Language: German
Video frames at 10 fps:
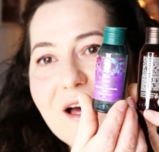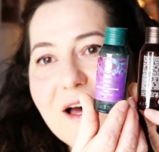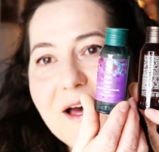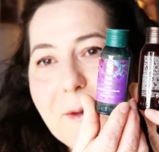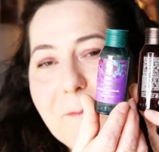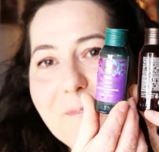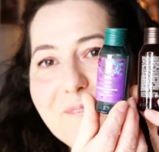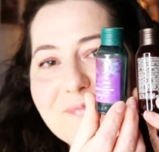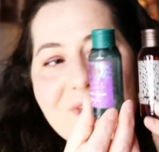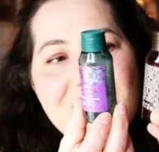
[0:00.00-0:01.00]

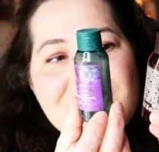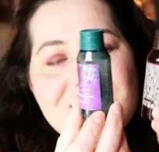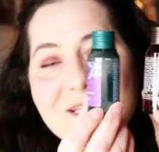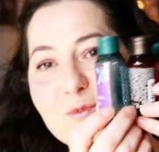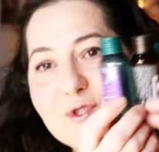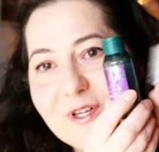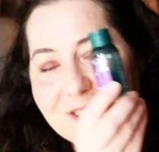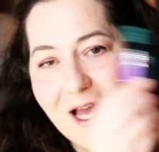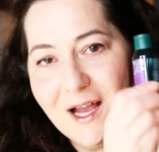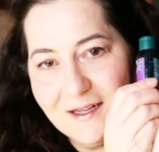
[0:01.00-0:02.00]
Ähm, ich muss euch
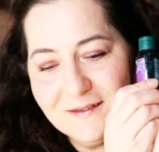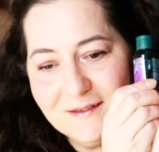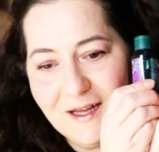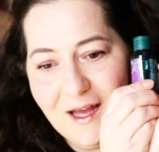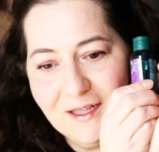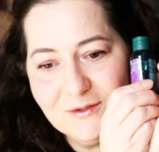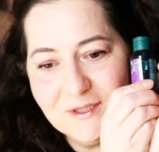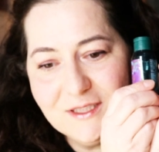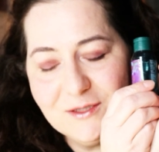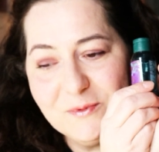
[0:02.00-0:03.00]
sagen, also
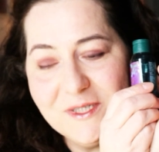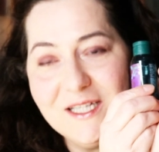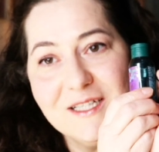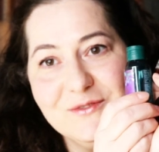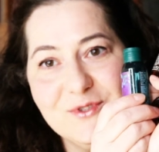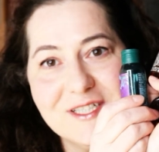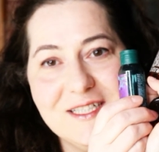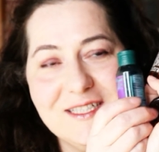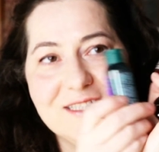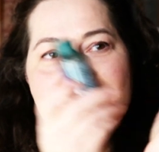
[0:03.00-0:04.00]
ich überlege
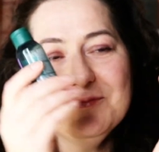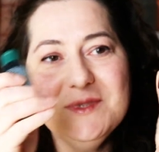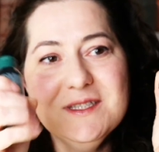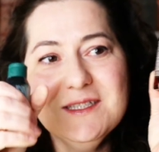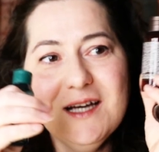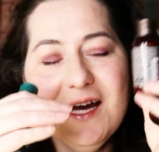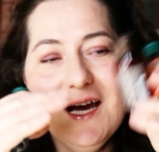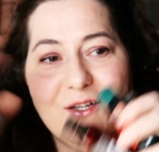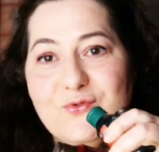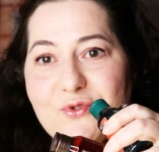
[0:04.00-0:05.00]
wirklich, mir
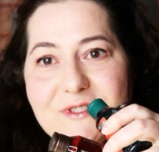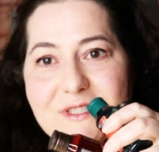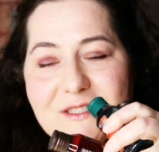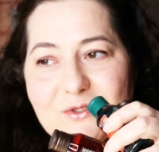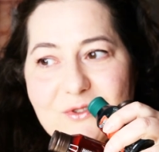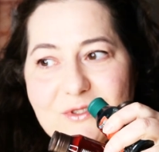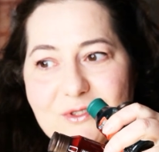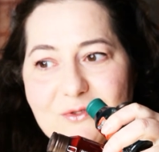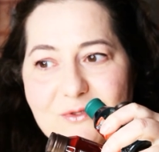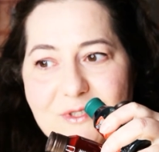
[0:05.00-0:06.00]
eine Full-Size-Größe
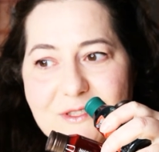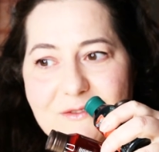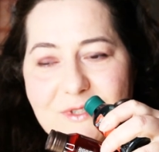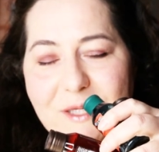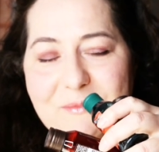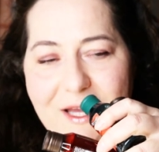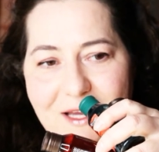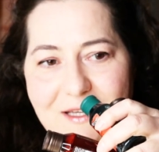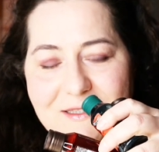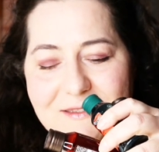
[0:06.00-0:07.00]
zu holen oder
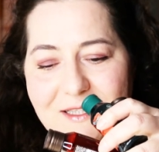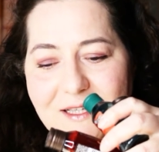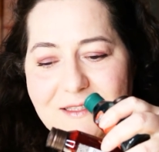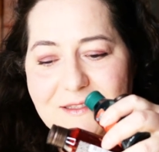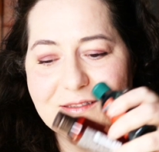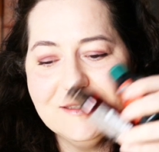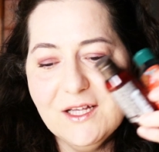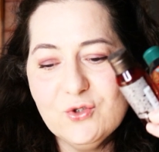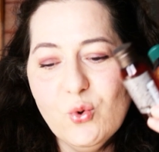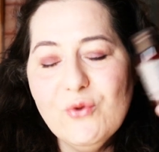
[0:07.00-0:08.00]
mehrere, denn
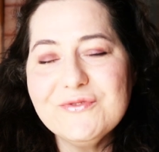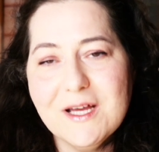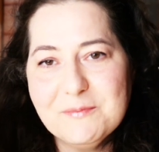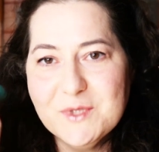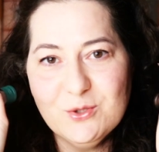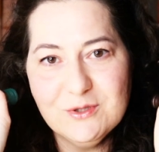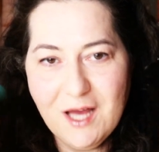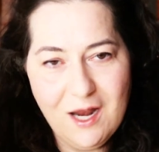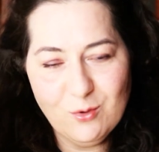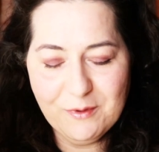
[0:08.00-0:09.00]
der Duft hat mich
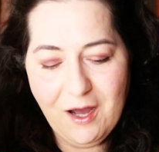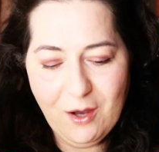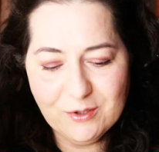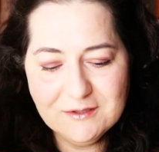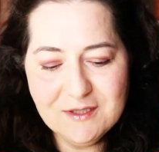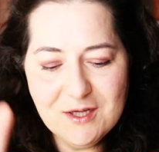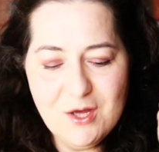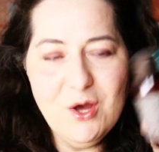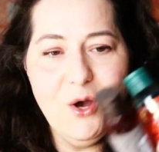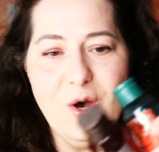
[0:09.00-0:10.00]
total umgehauen.
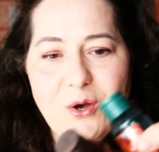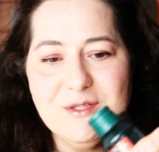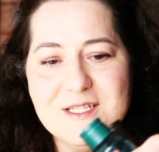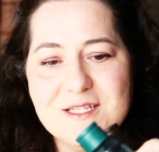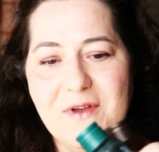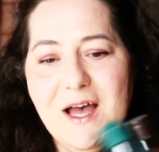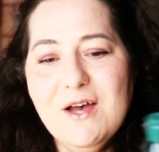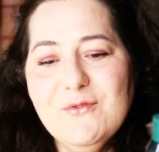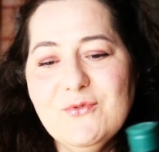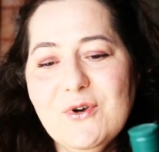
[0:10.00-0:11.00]
Und
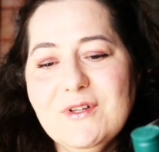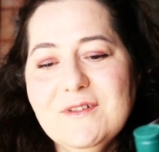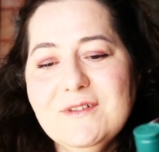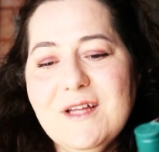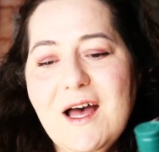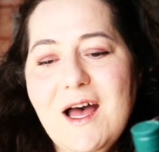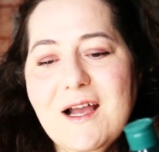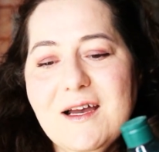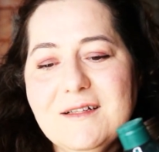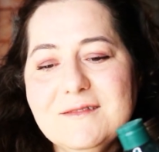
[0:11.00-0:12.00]
zwar von
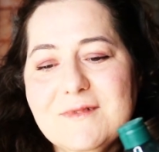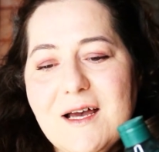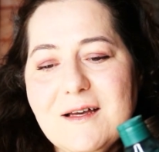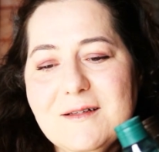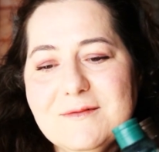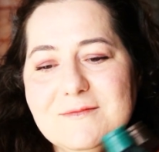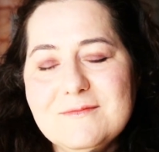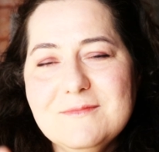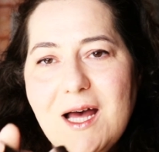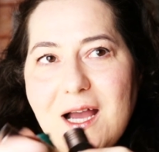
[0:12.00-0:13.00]
Argan,
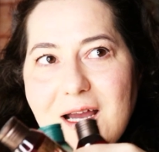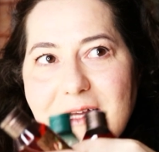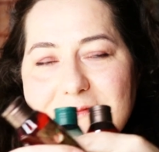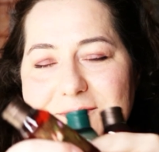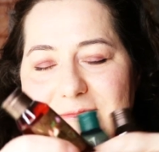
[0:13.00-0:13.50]
äh, Argan